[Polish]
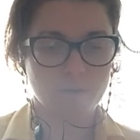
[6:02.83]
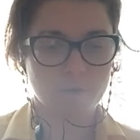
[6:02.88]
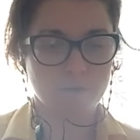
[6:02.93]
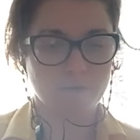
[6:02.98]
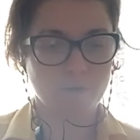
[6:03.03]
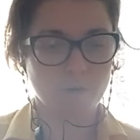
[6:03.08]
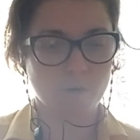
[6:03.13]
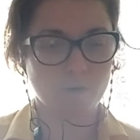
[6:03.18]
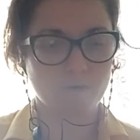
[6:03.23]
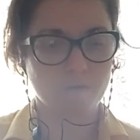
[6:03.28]

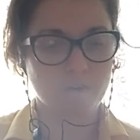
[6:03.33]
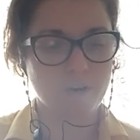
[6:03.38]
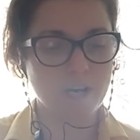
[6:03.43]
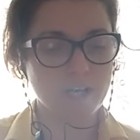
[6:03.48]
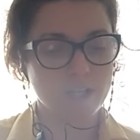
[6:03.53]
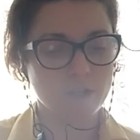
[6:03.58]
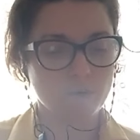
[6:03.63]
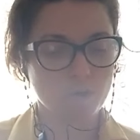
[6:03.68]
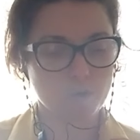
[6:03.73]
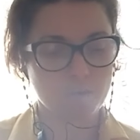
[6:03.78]
bezwoku,
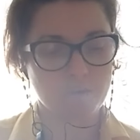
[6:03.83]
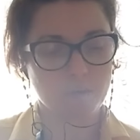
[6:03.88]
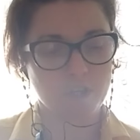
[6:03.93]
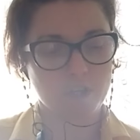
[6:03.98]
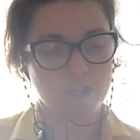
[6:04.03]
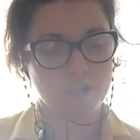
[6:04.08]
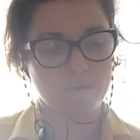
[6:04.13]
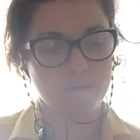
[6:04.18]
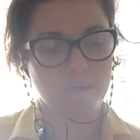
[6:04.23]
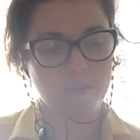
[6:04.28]
fajny
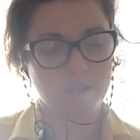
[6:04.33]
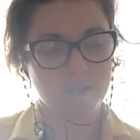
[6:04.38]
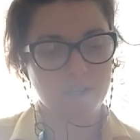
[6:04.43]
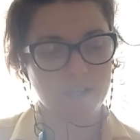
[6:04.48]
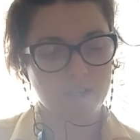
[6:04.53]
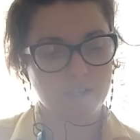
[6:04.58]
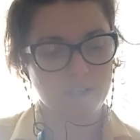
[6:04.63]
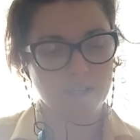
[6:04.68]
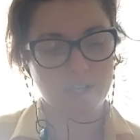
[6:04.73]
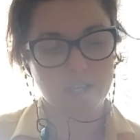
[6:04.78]
uśmiech i dobre
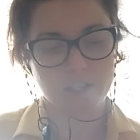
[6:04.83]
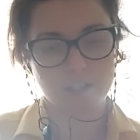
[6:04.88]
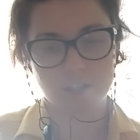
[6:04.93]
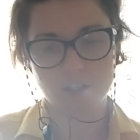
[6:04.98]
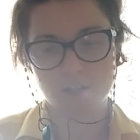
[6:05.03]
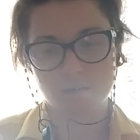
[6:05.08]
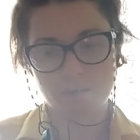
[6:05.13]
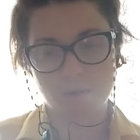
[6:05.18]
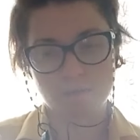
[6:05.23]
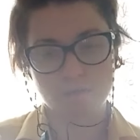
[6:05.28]
serce,
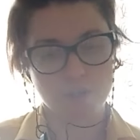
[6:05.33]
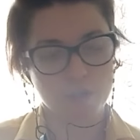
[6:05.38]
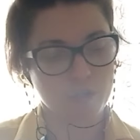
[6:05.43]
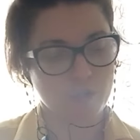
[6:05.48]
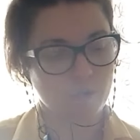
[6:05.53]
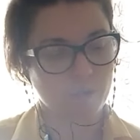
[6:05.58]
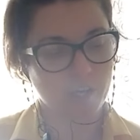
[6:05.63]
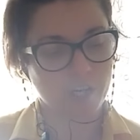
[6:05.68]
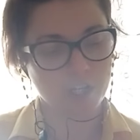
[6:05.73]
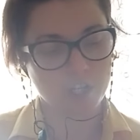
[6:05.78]
dlatego mnie
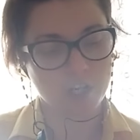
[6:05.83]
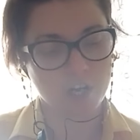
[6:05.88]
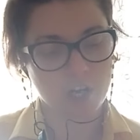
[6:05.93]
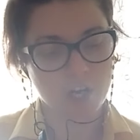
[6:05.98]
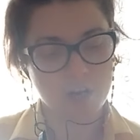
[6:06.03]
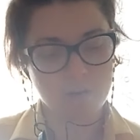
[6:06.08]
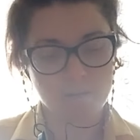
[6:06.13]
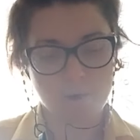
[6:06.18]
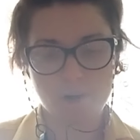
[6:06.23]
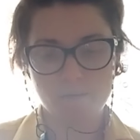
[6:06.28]
przyciągasz.
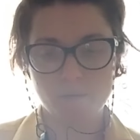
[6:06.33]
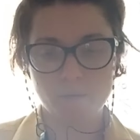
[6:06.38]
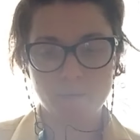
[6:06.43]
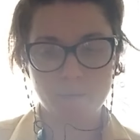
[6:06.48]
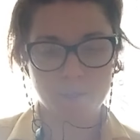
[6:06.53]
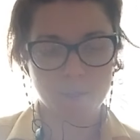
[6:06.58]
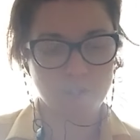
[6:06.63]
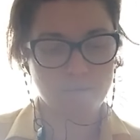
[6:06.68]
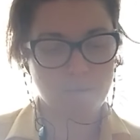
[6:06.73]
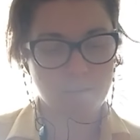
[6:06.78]
Mam
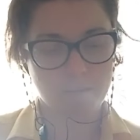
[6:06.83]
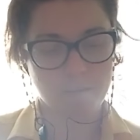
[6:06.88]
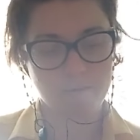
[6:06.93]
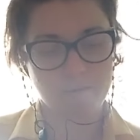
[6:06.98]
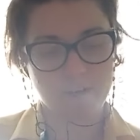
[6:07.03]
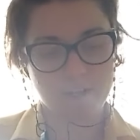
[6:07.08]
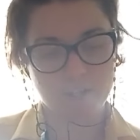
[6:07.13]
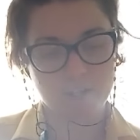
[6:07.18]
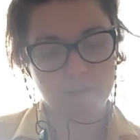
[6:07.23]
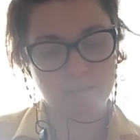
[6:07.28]
wobec Ciebie
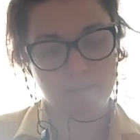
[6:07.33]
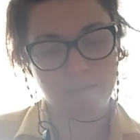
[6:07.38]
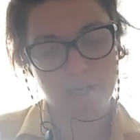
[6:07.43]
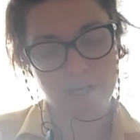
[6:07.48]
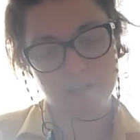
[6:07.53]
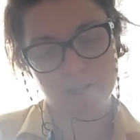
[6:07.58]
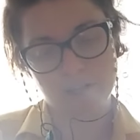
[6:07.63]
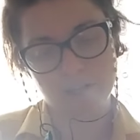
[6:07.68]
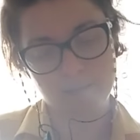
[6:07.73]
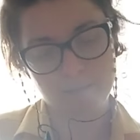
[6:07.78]
poważne
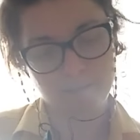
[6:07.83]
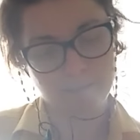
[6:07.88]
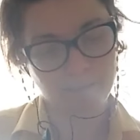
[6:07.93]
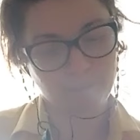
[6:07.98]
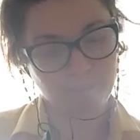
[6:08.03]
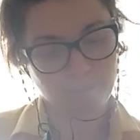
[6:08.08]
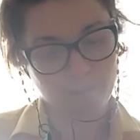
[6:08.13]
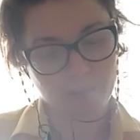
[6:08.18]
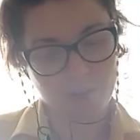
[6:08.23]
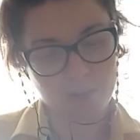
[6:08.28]
plany.
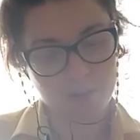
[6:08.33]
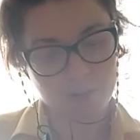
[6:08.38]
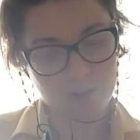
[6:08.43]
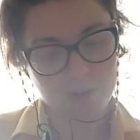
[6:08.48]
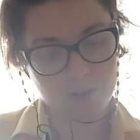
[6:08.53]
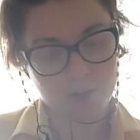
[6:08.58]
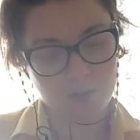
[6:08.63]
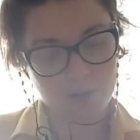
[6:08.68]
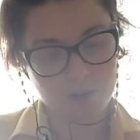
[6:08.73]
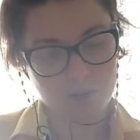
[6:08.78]

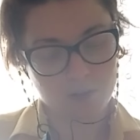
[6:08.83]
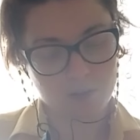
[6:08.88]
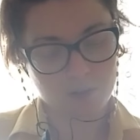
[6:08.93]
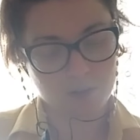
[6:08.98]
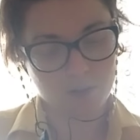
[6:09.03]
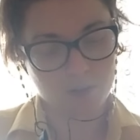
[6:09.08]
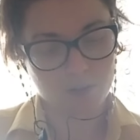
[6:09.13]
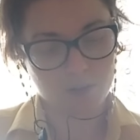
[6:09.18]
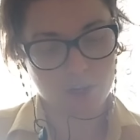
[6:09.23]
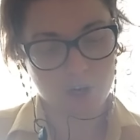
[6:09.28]

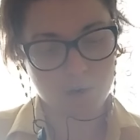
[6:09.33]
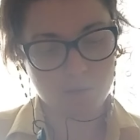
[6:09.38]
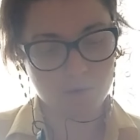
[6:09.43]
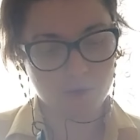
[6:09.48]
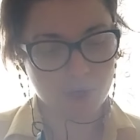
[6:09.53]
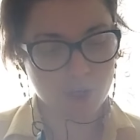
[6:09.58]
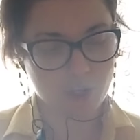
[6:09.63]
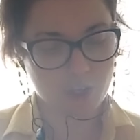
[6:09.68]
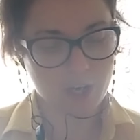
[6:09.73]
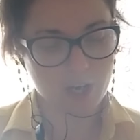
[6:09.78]

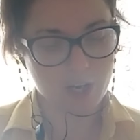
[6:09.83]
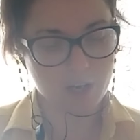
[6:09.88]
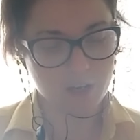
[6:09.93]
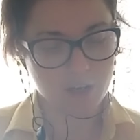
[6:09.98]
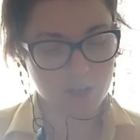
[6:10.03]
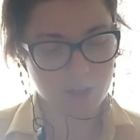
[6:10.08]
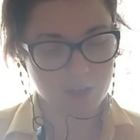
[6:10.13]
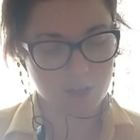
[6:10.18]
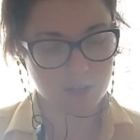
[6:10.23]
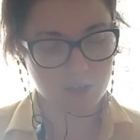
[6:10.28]
Dobrze, że
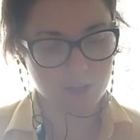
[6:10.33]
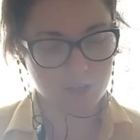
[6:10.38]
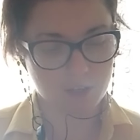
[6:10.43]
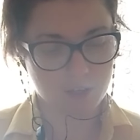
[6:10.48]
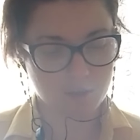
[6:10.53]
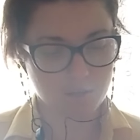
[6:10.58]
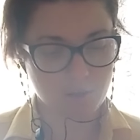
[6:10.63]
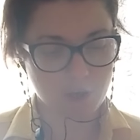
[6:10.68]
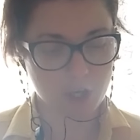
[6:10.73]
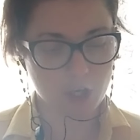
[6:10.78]

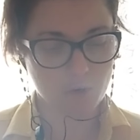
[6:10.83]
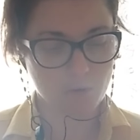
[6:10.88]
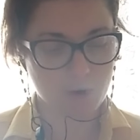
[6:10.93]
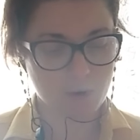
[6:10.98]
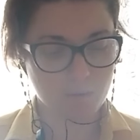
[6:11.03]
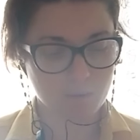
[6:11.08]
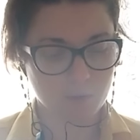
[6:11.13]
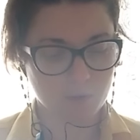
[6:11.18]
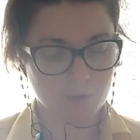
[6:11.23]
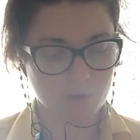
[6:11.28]

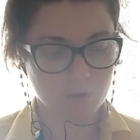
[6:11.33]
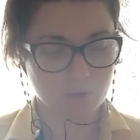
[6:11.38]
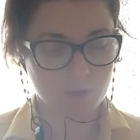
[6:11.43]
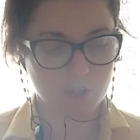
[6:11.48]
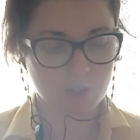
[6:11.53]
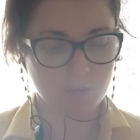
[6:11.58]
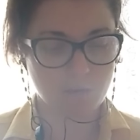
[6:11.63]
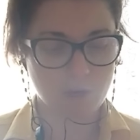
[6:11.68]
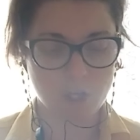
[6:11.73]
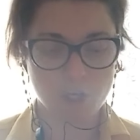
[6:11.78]
zmieniłam
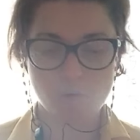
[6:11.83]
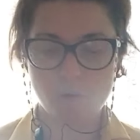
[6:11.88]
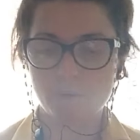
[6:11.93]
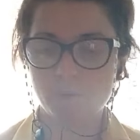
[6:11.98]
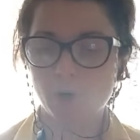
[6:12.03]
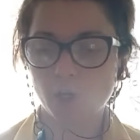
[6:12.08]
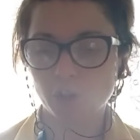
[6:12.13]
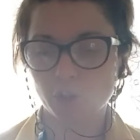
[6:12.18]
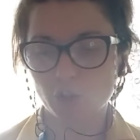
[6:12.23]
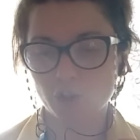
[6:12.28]

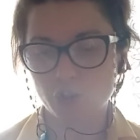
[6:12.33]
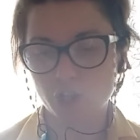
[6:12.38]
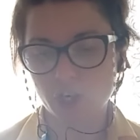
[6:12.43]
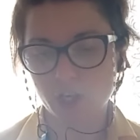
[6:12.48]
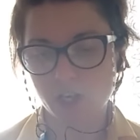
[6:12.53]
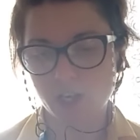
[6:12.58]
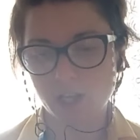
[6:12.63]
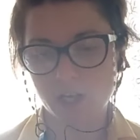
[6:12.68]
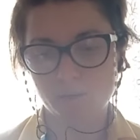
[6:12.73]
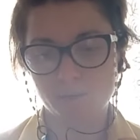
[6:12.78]
zmieniłem
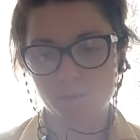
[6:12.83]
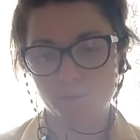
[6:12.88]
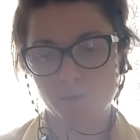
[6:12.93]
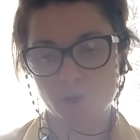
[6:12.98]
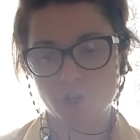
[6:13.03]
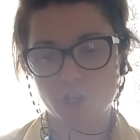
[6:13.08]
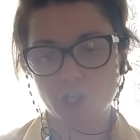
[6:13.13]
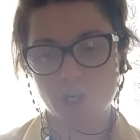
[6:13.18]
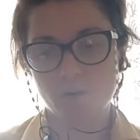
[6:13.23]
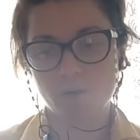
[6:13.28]
otoczenie na
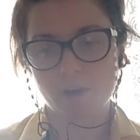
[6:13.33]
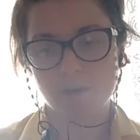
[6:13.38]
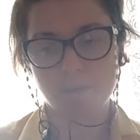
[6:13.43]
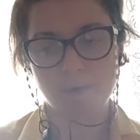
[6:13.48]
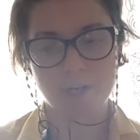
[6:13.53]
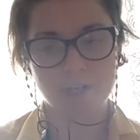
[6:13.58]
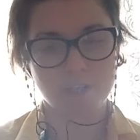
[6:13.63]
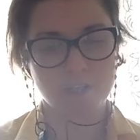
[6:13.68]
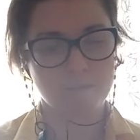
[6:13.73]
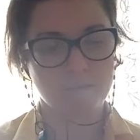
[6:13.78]
dojrzałe i
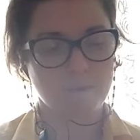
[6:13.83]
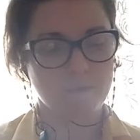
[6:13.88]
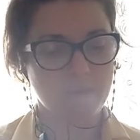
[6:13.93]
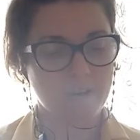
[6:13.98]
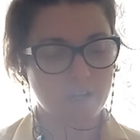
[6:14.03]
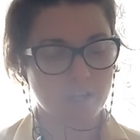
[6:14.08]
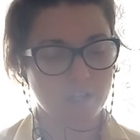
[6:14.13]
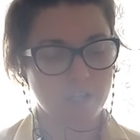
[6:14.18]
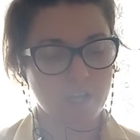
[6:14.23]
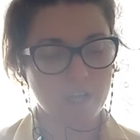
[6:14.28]
bardziej
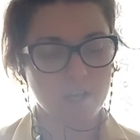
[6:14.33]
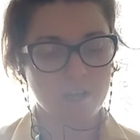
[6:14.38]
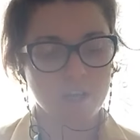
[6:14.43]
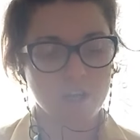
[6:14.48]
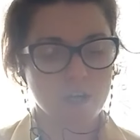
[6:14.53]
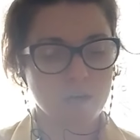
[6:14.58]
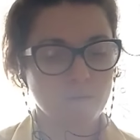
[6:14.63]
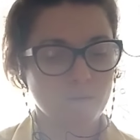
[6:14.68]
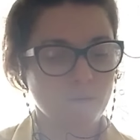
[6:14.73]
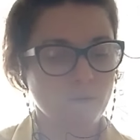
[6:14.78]
poważne.
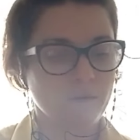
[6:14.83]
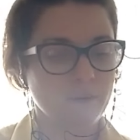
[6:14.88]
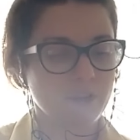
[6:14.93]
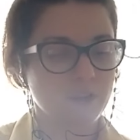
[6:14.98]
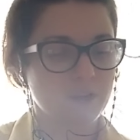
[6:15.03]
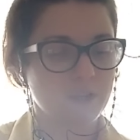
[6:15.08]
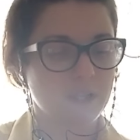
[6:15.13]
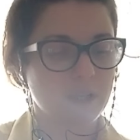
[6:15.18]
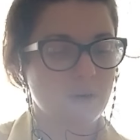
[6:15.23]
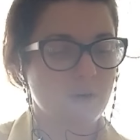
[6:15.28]
Mówię
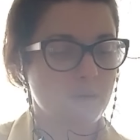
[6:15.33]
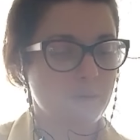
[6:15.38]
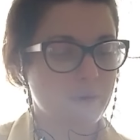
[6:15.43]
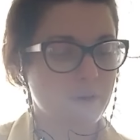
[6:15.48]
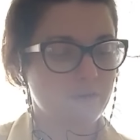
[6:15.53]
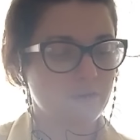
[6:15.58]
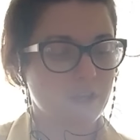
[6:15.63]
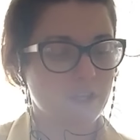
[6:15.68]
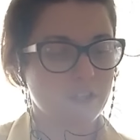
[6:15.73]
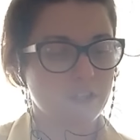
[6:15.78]
ci całą
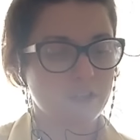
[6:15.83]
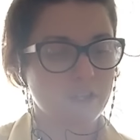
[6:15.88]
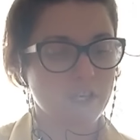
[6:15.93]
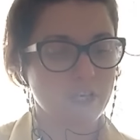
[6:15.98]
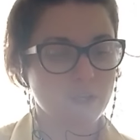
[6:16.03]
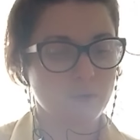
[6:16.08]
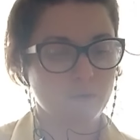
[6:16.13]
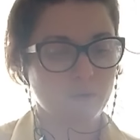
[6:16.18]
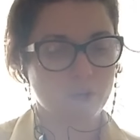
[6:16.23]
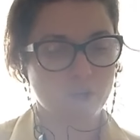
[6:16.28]
prawdę, a ty
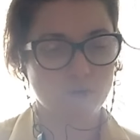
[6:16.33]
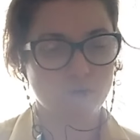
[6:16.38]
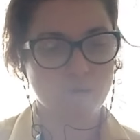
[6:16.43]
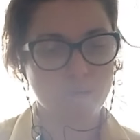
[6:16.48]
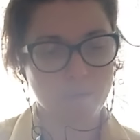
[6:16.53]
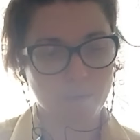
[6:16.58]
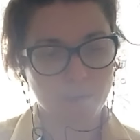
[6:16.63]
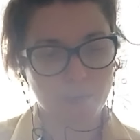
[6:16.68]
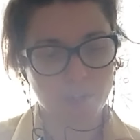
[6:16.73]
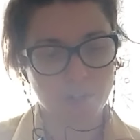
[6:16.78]
dalej słuchasz
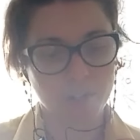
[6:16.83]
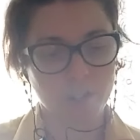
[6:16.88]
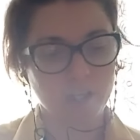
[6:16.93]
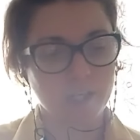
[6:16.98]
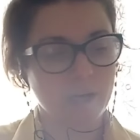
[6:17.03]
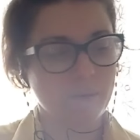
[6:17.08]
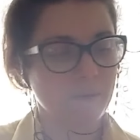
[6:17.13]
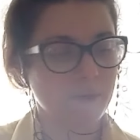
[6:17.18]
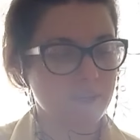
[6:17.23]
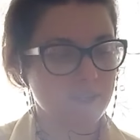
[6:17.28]
głupot innych.
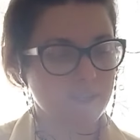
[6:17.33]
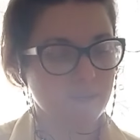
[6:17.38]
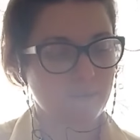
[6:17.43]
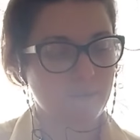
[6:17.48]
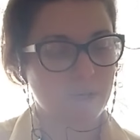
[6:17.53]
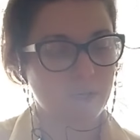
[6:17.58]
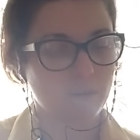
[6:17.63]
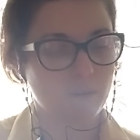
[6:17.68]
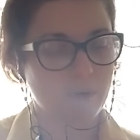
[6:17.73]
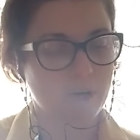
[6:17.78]
Klamka
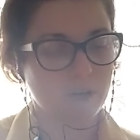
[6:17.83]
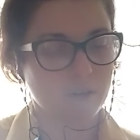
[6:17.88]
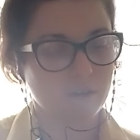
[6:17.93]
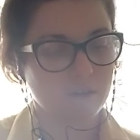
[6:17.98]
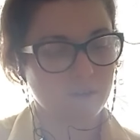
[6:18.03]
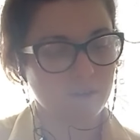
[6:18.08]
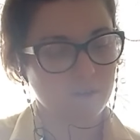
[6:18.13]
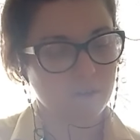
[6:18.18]
zapadła.